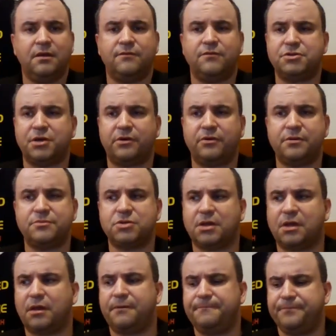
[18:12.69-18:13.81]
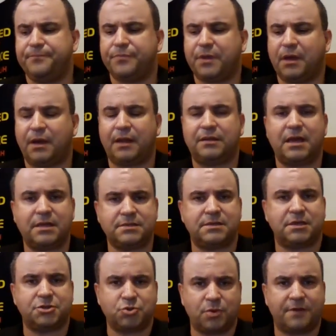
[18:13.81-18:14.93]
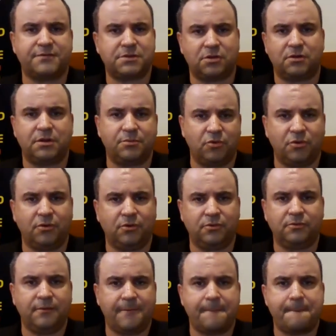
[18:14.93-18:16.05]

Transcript: Wiedziałem, że radiacja szła w stronę moją.